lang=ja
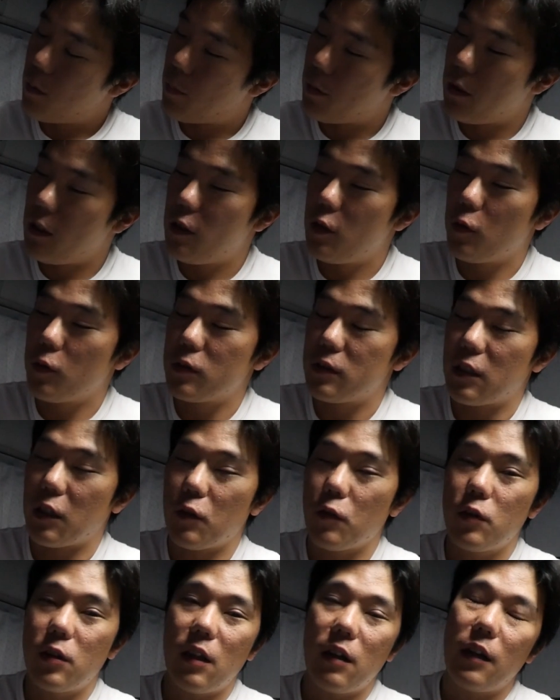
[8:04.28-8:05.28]
ぱ2トン車
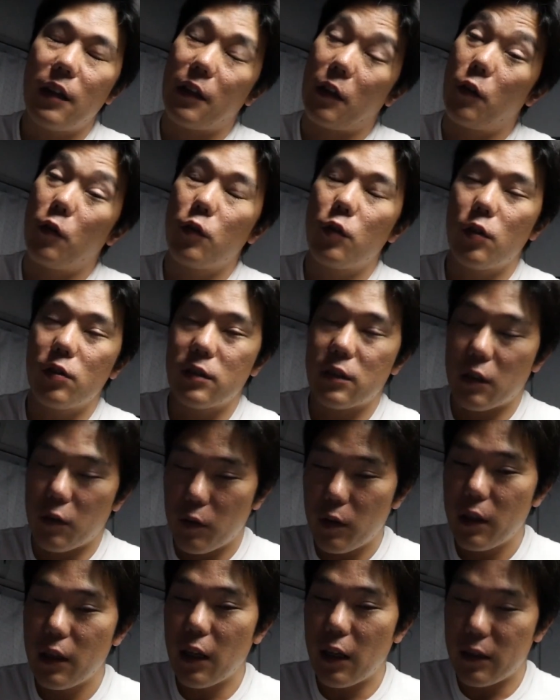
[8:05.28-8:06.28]
乗ってないと4トン車
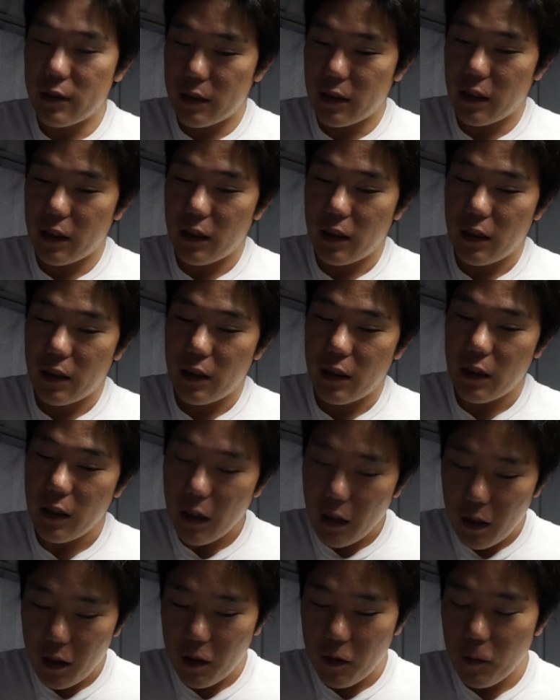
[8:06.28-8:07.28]
乗りたいし
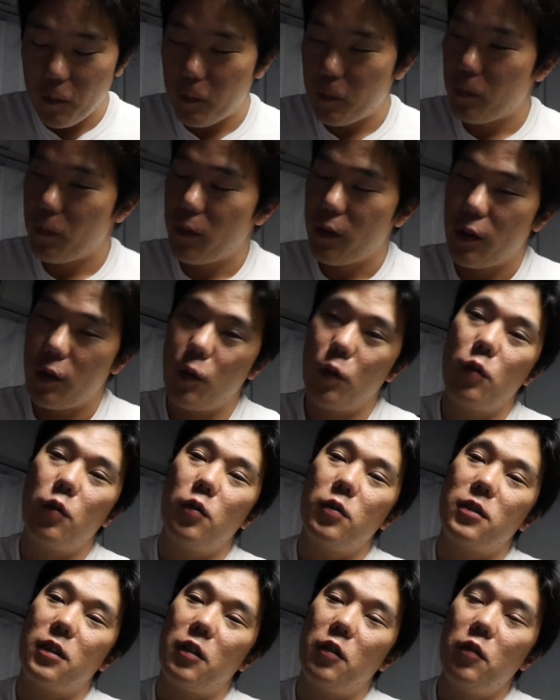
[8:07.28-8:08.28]
ね4
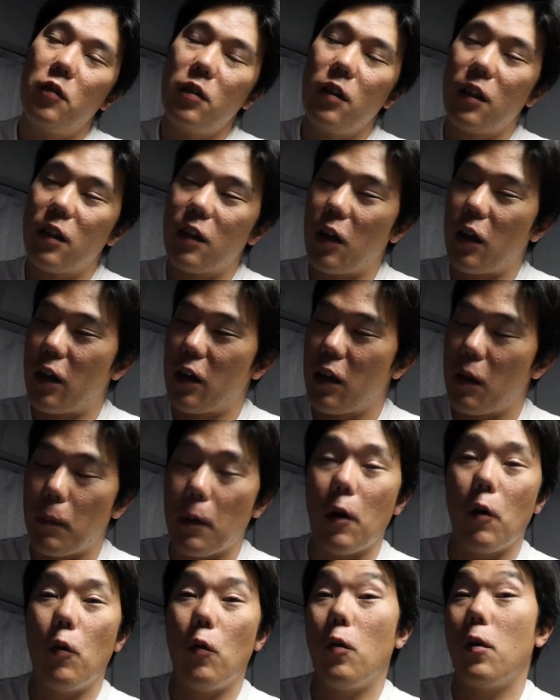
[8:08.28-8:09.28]
トン車乗るんやったらやっ
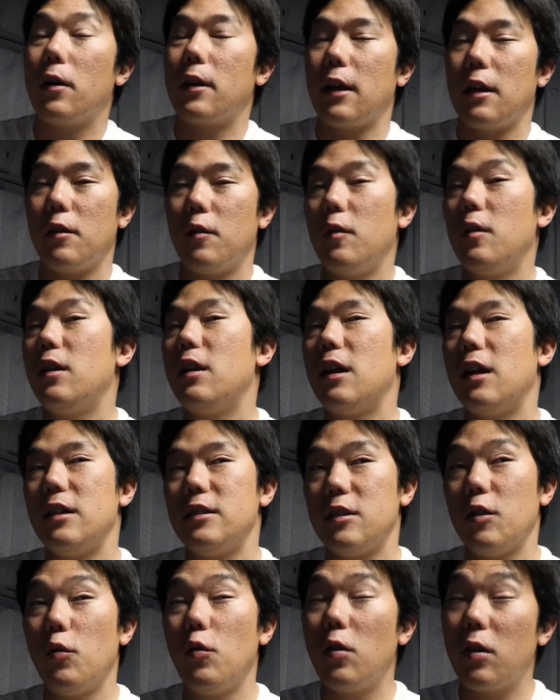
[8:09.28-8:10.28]
ぱり大型乗りたい
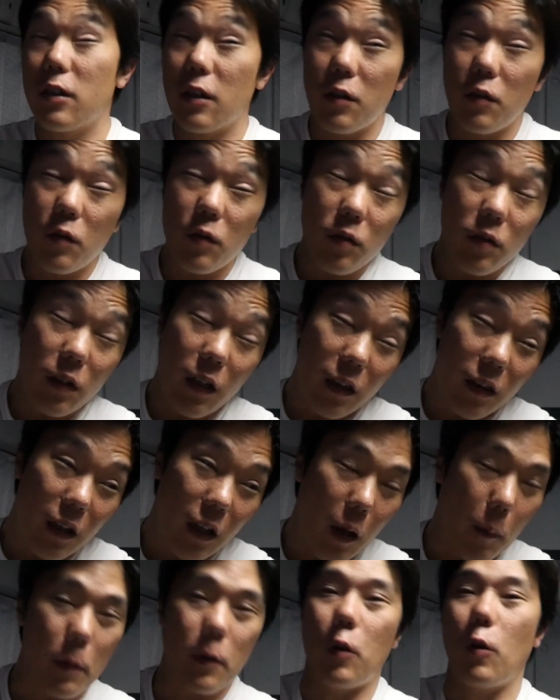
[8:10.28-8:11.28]
し大型乗るんやったら
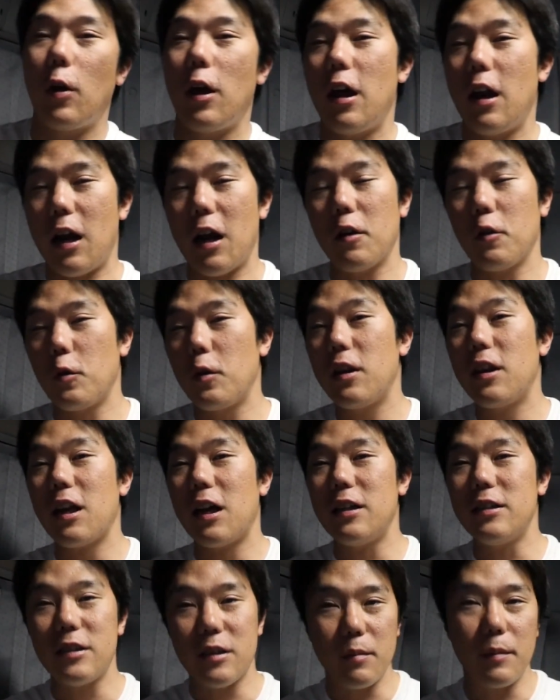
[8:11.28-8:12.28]
やっぱトレーラー乗り
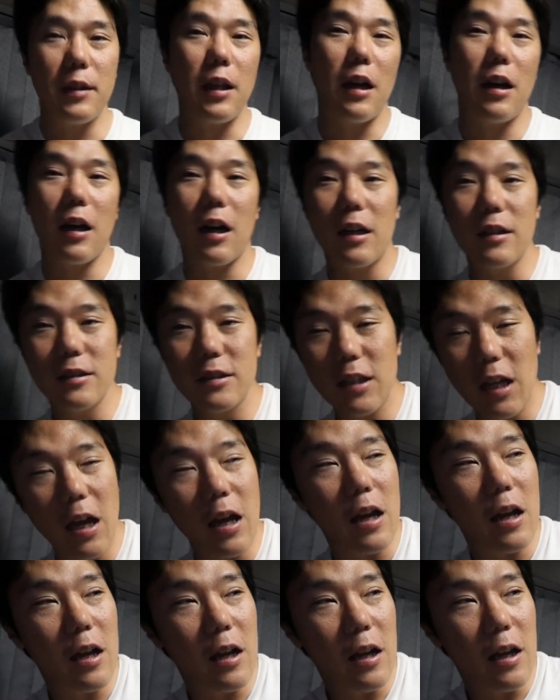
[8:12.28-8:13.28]
たいしみたいな感じ
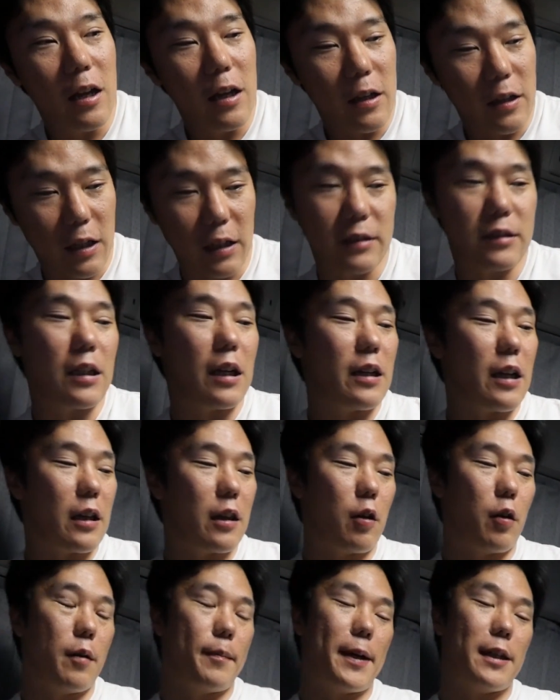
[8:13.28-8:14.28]
で現在になっ
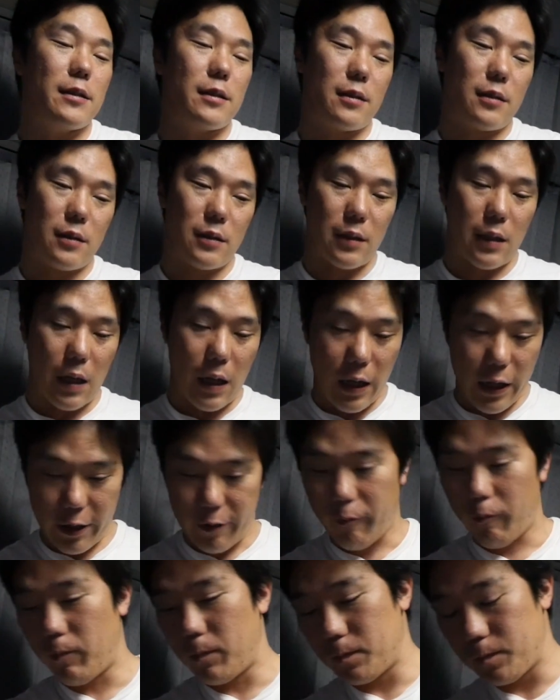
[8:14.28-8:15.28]
ておりますは
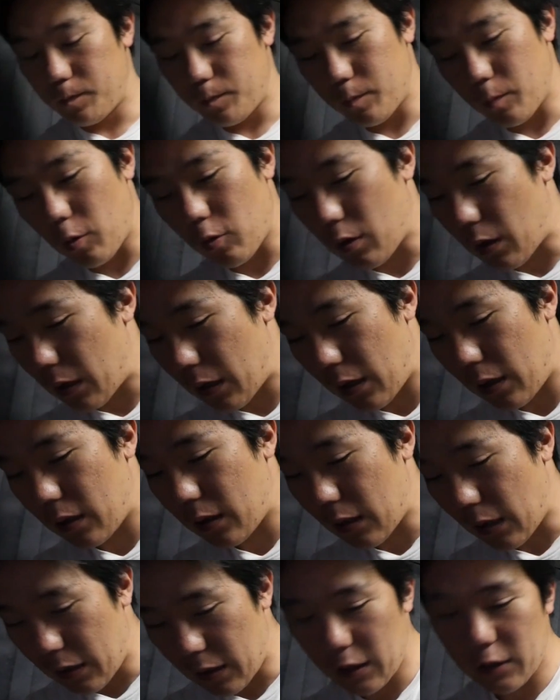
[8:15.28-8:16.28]
い僕はね一
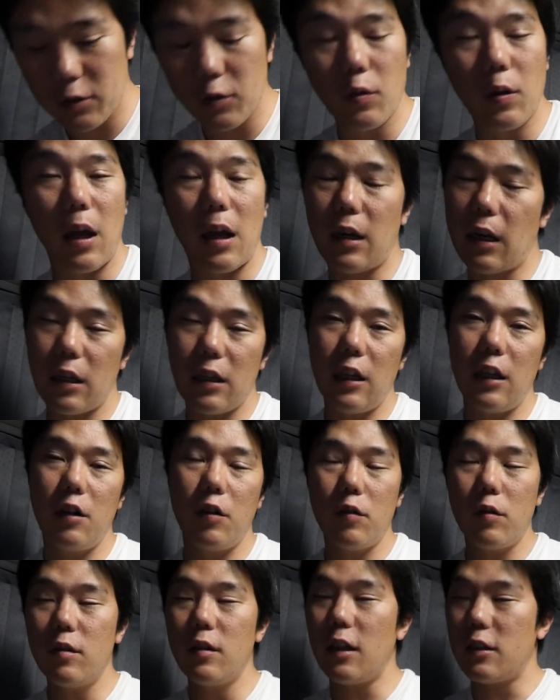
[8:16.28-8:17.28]
体ね将来何祈
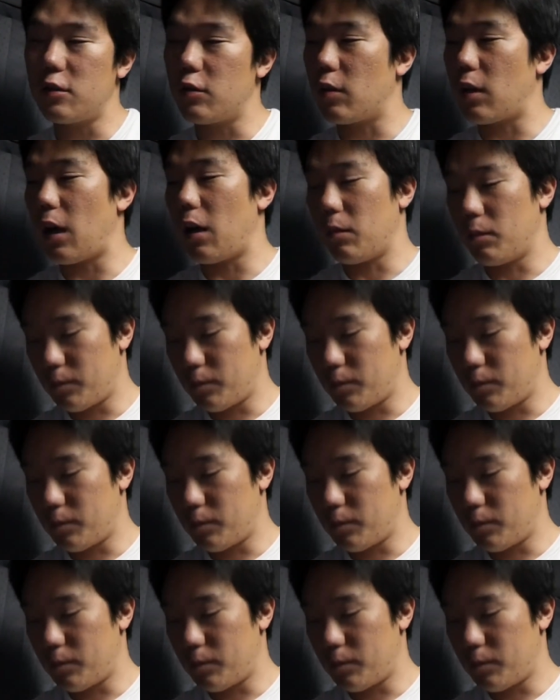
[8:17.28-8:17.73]
るんでしょうか